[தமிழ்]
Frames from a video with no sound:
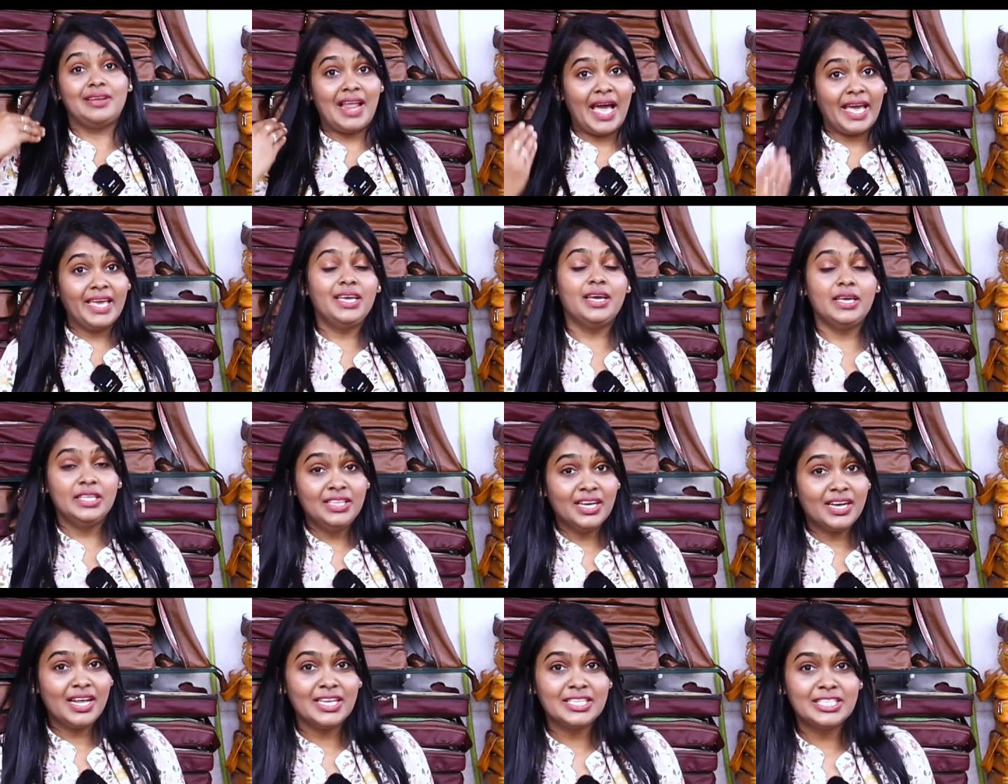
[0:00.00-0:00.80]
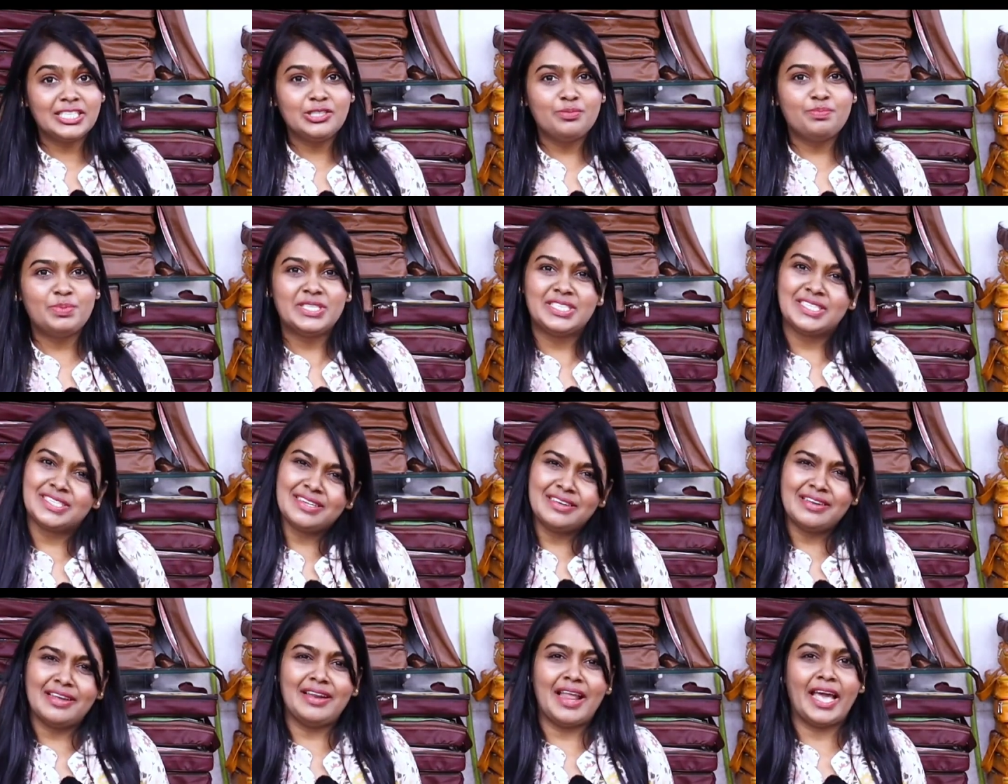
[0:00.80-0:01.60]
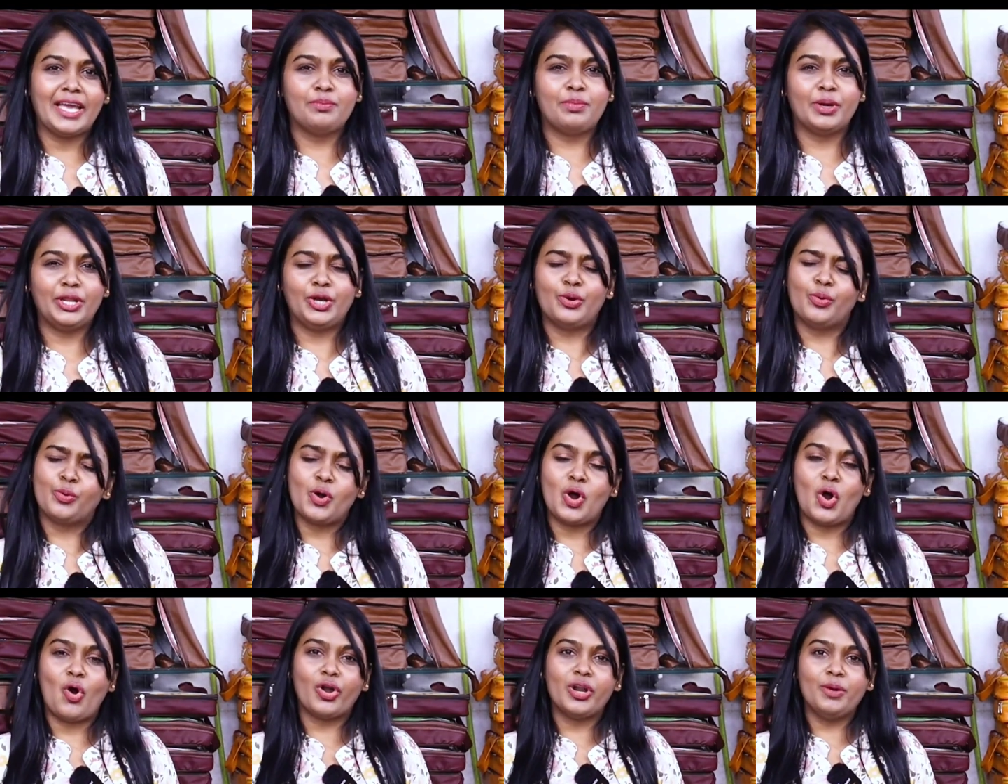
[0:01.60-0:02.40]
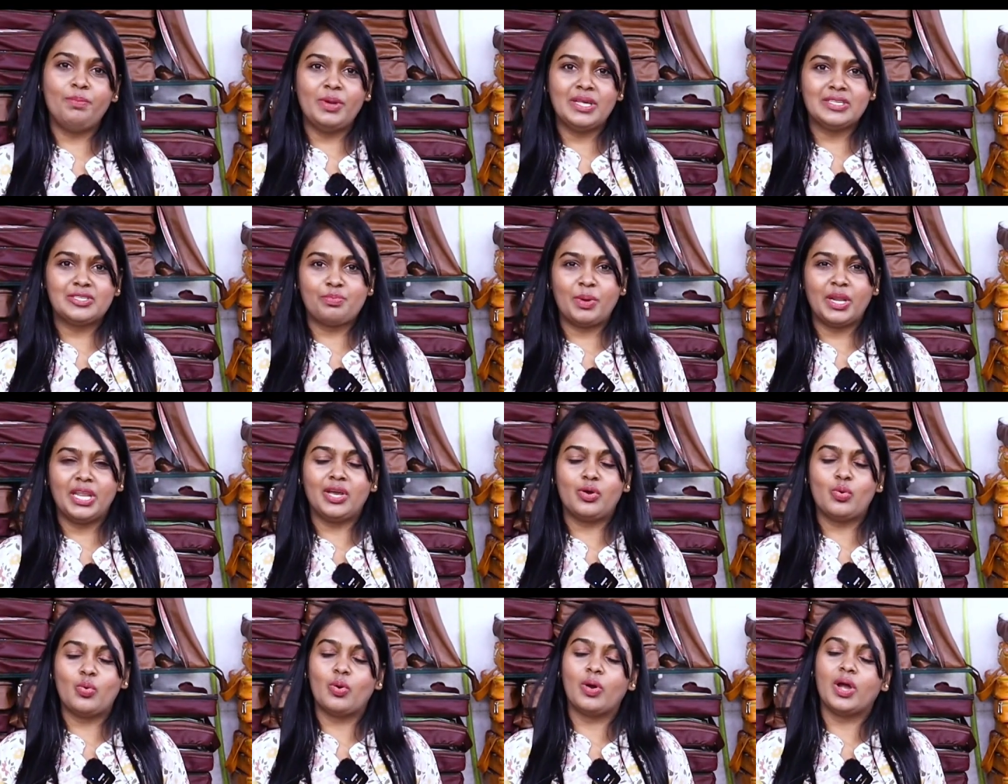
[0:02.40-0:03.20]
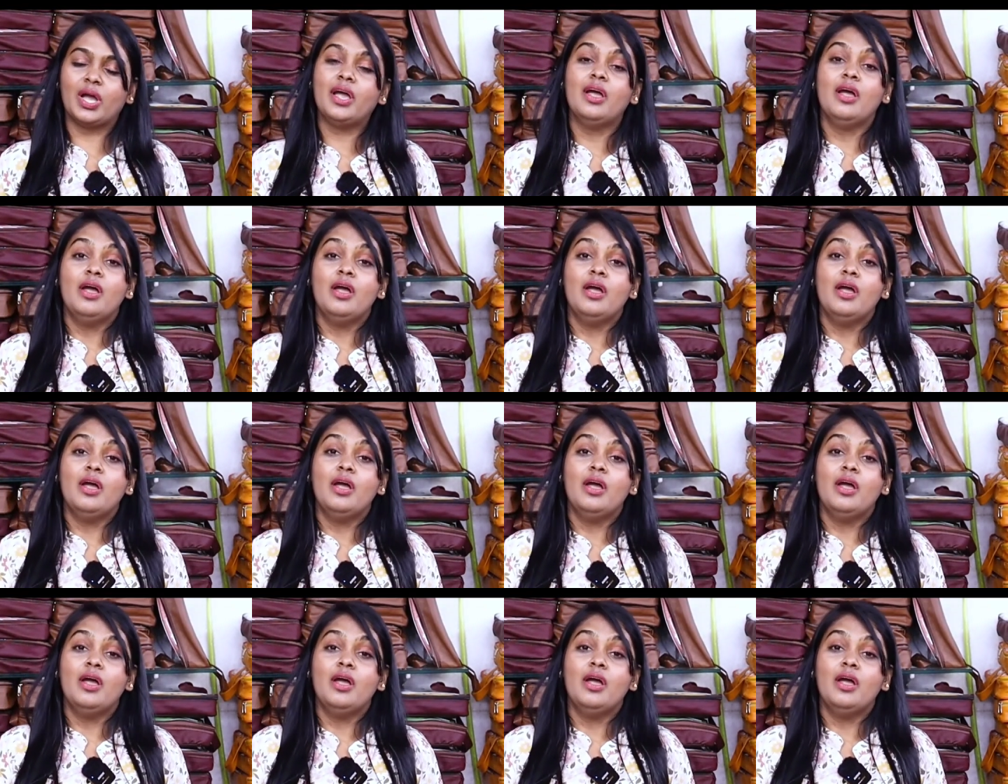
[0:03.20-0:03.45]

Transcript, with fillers: லைக் இந்த கலெக்ஷன்ஸ் பிடிச்சிருக்குன்னா லைக் பண்ணிக்கோங்க ஆர்டர் ப்ளேஸ் பண்ணிக்கோங்க